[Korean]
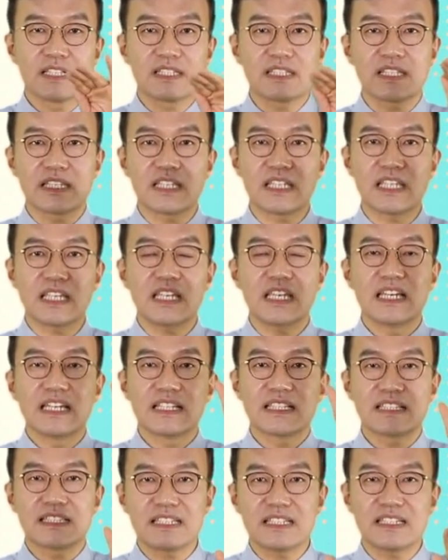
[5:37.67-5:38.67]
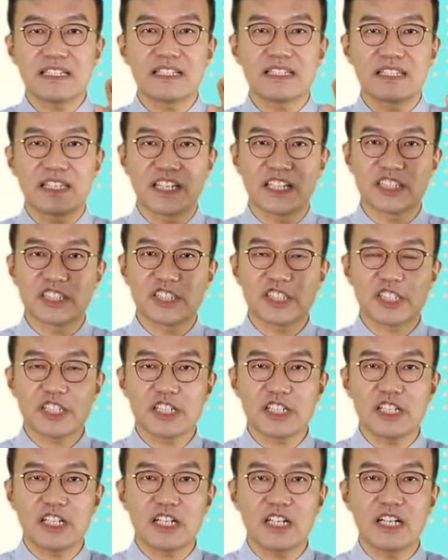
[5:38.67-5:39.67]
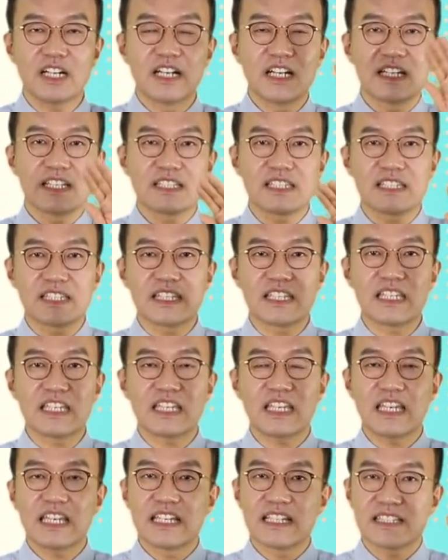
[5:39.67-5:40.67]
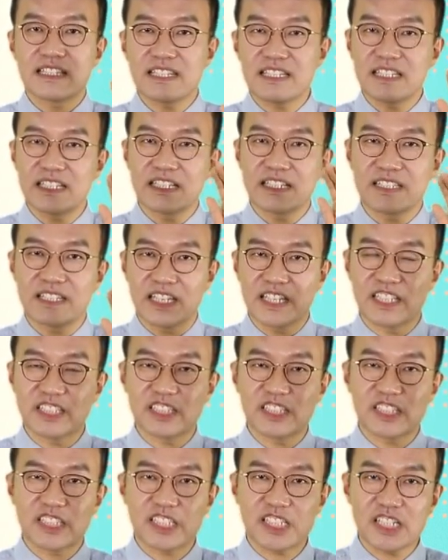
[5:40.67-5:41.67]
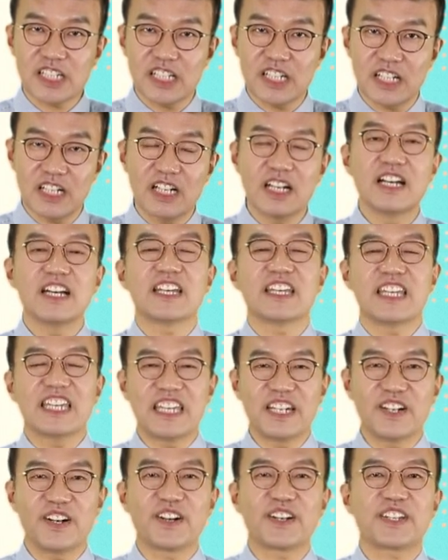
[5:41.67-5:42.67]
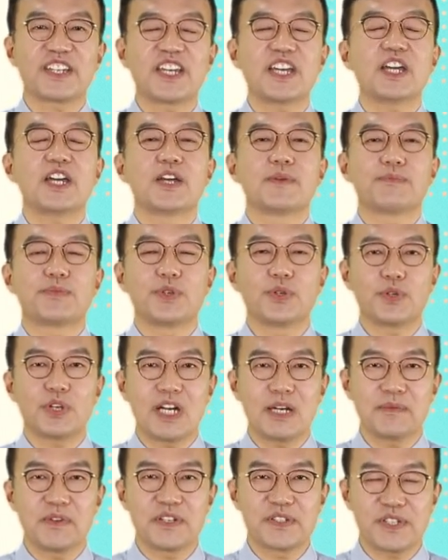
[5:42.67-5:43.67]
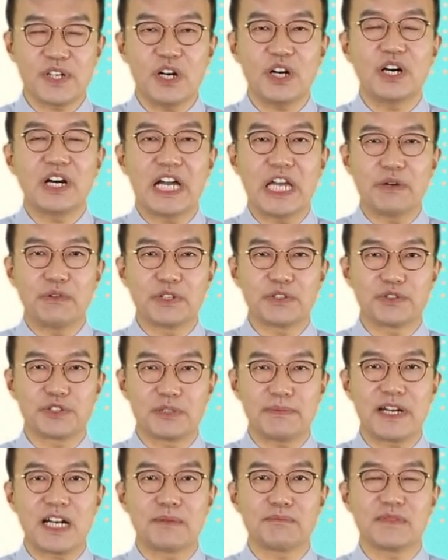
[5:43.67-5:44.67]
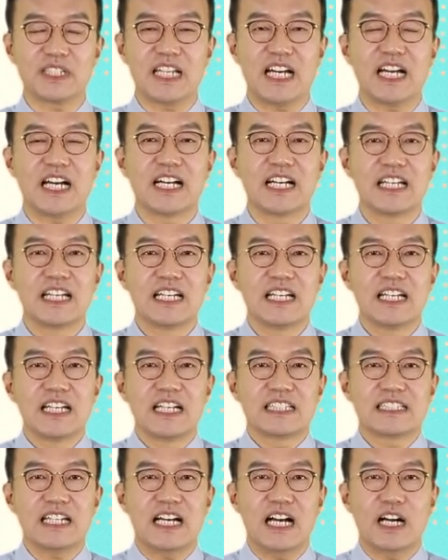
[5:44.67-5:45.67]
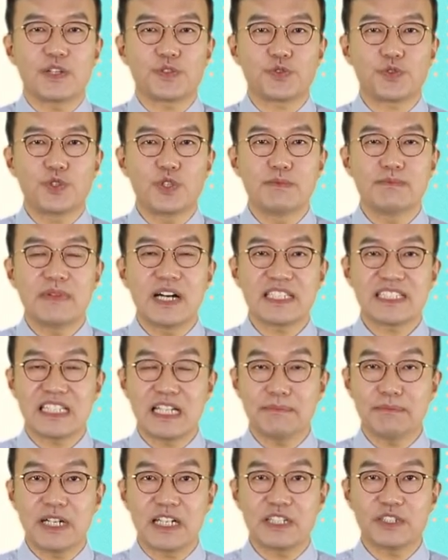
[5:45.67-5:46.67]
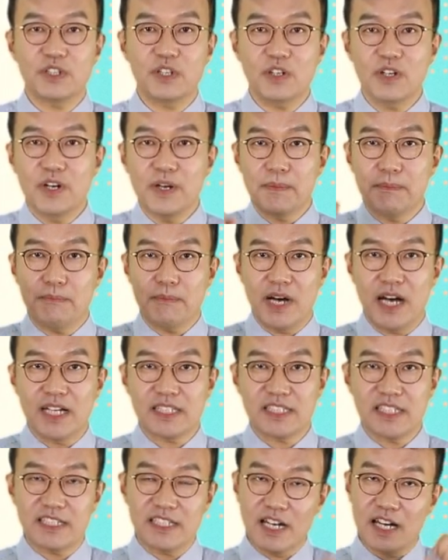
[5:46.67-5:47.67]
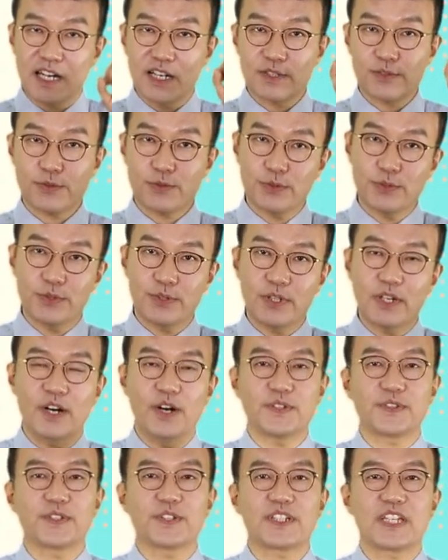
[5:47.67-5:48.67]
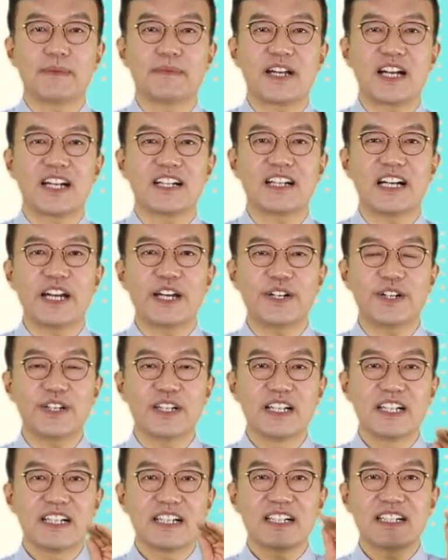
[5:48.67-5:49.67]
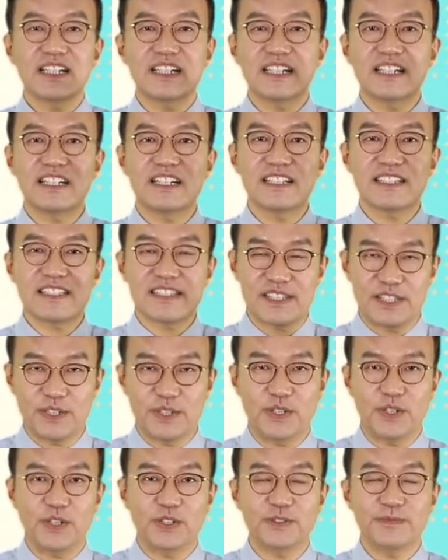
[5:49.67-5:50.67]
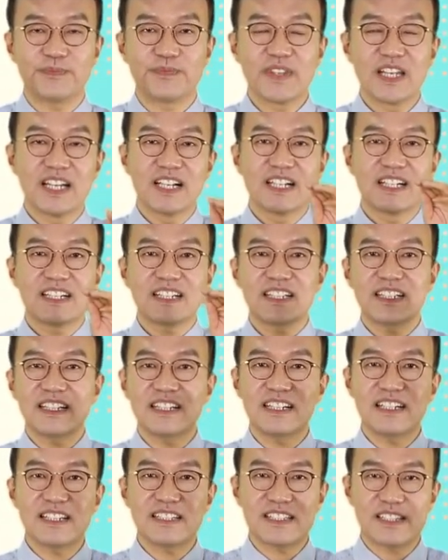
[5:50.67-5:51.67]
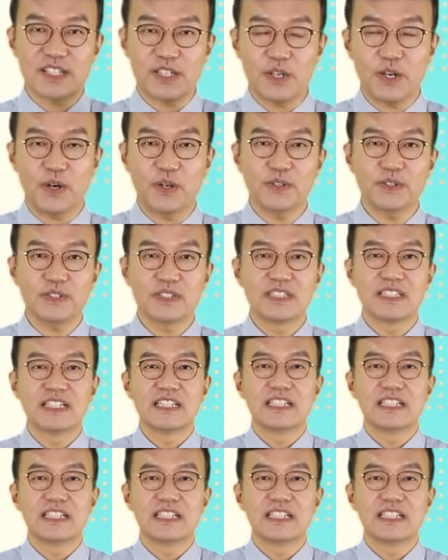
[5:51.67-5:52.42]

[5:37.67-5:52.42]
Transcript: 지, 쯔行처 지, 쯔行처 이렇게 비교하면서 외워두시 바랍니다. 자, 술 마시단 말은요. 마시다, 술 어떻게 말할까요? 허지요. 허지요.